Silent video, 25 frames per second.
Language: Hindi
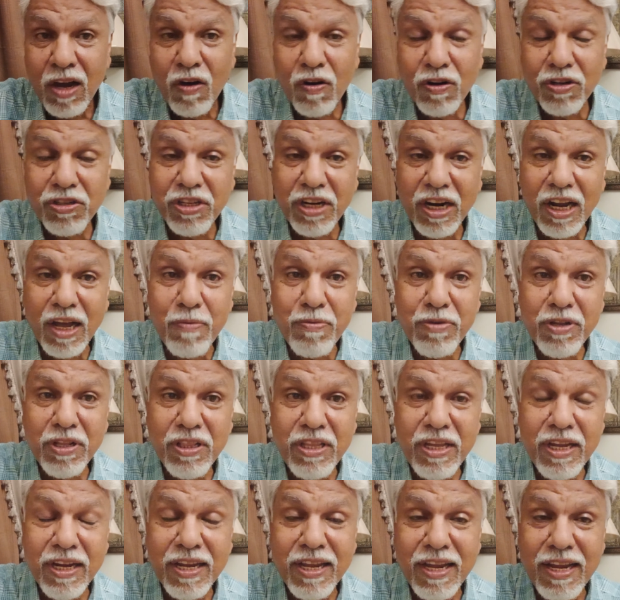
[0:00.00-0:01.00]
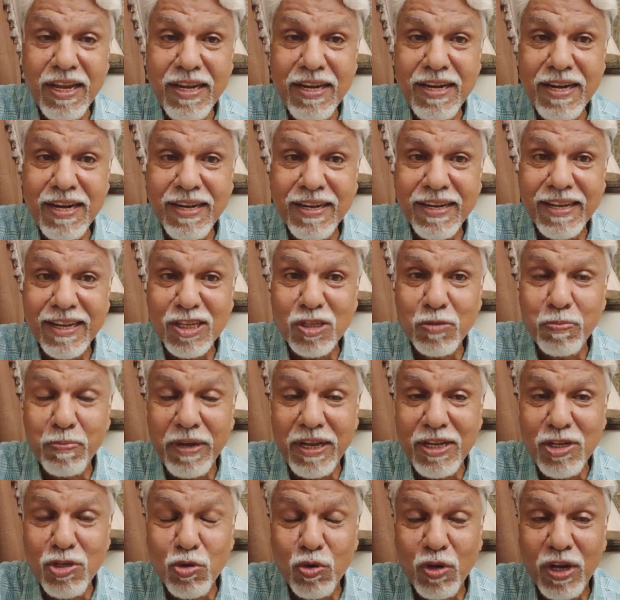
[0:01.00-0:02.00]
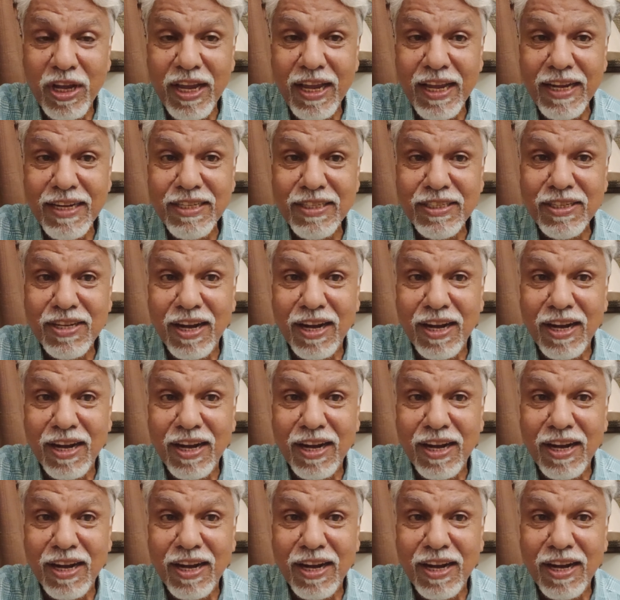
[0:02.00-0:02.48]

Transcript: और जनाब ये देखें ये टेस्ट मैच जो है